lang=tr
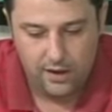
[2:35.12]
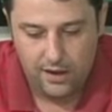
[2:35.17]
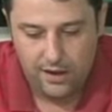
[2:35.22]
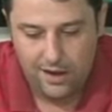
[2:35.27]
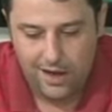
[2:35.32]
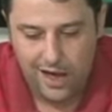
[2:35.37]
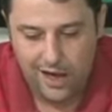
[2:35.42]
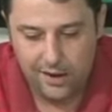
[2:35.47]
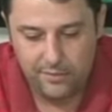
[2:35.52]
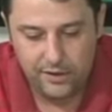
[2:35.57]

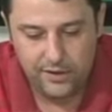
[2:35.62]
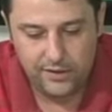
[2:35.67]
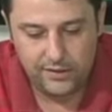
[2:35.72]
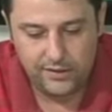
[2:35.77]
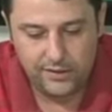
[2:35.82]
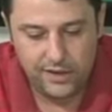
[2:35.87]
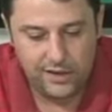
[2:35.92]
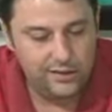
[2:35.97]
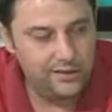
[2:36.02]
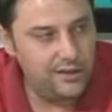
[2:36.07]

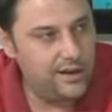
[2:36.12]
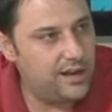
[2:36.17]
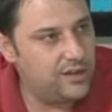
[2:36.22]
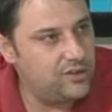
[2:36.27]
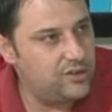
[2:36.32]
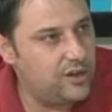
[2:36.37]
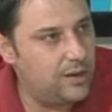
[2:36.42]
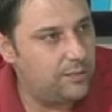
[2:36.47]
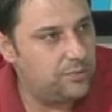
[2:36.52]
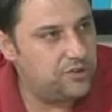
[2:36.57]
Ermenistan
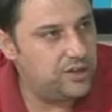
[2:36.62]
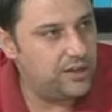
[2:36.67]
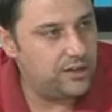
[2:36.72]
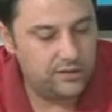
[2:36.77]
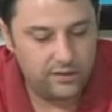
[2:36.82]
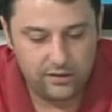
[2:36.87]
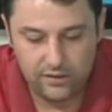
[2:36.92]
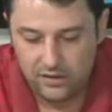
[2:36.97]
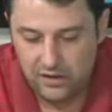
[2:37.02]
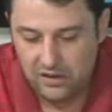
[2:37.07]
direnç
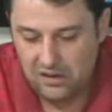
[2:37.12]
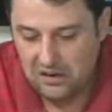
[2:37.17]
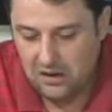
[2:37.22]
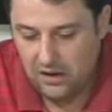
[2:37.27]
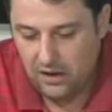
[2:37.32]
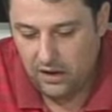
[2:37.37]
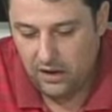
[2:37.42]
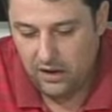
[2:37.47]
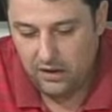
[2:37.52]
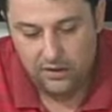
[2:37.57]
yapacaktır.
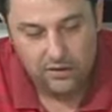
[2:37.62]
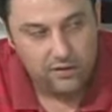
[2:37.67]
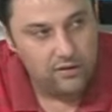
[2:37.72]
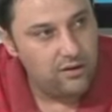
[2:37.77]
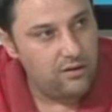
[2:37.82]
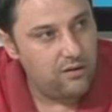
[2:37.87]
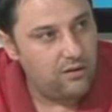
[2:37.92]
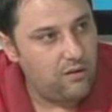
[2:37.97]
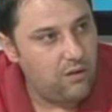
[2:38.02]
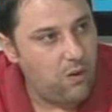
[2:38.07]
İlk yarıdan
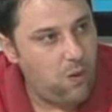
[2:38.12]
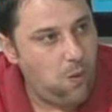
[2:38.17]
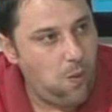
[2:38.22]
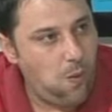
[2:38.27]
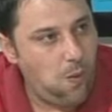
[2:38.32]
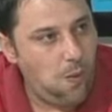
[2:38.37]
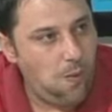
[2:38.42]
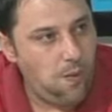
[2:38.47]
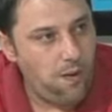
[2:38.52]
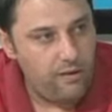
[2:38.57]
sıfır olur mu?
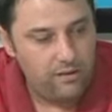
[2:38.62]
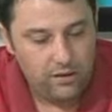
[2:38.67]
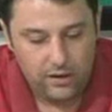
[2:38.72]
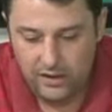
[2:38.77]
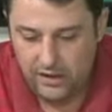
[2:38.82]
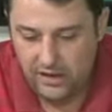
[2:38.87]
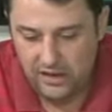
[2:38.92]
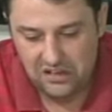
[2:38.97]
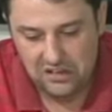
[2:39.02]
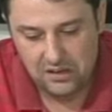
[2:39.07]

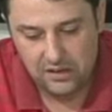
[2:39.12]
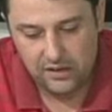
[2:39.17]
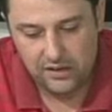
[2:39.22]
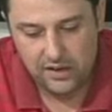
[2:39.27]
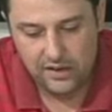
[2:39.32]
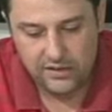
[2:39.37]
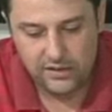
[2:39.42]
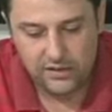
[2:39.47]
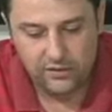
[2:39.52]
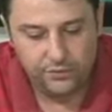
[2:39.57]
Hani ilk
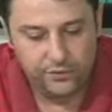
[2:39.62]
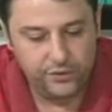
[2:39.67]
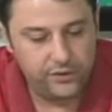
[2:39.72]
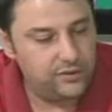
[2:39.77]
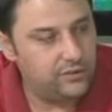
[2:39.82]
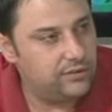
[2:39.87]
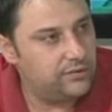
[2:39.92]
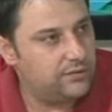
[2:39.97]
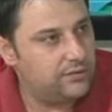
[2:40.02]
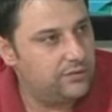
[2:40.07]
yarıdan sıfır,
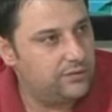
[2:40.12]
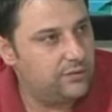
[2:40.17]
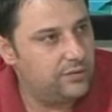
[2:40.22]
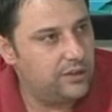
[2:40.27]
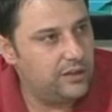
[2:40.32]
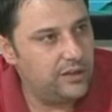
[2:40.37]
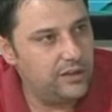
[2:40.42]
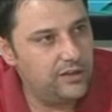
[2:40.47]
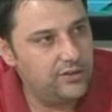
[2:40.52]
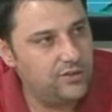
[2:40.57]

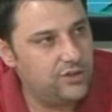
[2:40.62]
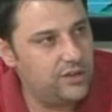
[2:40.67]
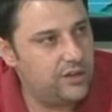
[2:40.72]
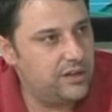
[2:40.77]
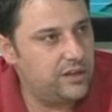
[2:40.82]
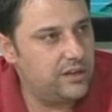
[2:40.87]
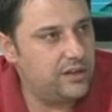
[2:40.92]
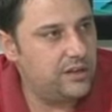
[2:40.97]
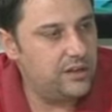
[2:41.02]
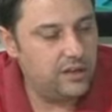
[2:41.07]
ikinci
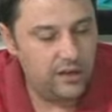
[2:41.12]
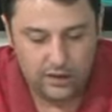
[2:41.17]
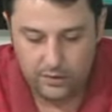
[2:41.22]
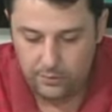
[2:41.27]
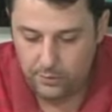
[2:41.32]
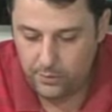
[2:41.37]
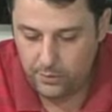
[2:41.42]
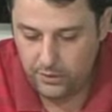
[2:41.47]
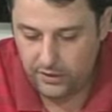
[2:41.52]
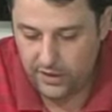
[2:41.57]
yarı iki
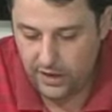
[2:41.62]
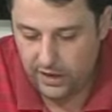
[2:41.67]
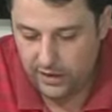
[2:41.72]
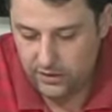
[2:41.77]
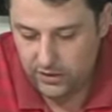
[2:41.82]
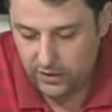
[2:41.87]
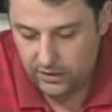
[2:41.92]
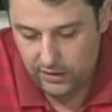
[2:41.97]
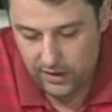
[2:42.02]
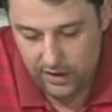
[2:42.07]
gibi bir
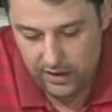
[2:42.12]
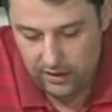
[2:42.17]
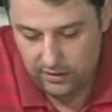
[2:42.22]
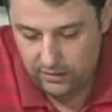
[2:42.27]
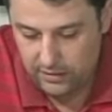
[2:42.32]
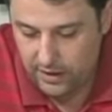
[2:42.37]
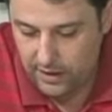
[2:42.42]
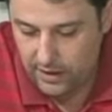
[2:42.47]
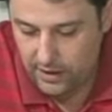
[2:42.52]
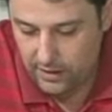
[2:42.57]
tercih de
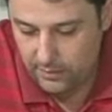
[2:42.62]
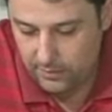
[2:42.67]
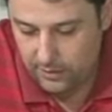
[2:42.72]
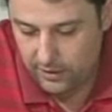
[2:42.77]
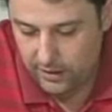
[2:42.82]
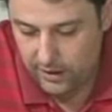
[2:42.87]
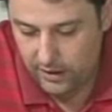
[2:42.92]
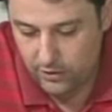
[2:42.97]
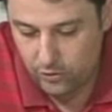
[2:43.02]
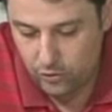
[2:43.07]

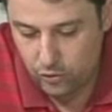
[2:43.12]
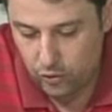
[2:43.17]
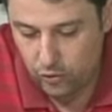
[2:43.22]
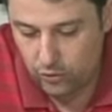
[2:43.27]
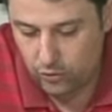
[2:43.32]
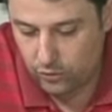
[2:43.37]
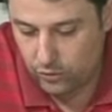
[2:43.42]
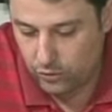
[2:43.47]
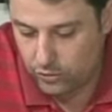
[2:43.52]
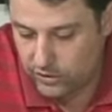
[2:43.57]
denenebilir. Hani
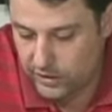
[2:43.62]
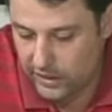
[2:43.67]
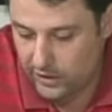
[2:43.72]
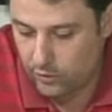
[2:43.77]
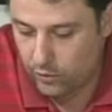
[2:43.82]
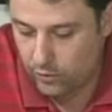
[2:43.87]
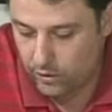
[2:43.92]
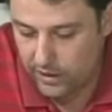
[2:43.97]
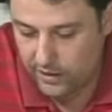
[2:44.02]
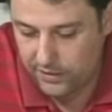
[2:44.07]
çok yüksek
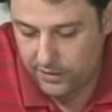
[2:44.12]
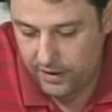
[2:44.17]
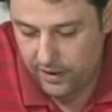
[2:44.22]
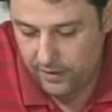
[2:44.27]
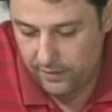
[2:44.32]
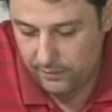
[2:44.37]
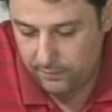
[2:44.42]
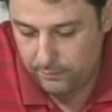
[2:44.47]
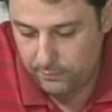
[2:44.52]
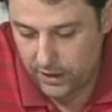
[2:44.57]

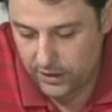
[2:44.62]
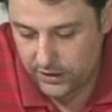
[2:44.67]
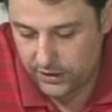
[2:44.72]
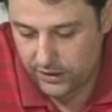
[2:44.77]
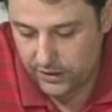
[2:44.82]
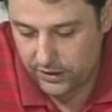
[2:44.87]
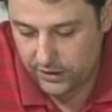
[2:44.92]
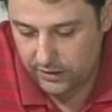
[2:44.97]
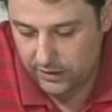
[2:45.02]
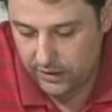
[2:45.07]
orandan
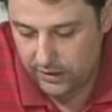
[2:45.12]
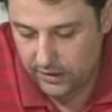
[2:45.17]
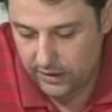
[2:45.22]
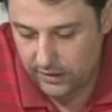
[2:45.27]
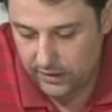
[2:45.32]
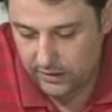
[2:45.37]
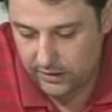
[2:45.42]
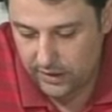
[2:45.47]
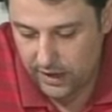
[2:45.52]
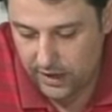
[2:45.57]
maç ilk
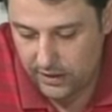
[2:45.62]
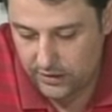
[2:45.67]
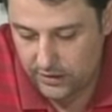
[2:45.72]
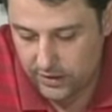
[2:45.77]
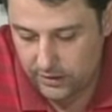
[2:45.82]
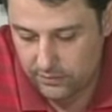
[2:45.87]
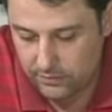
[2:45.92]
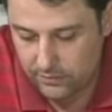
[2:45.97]
yarıdan e, tercih. sadece sıfır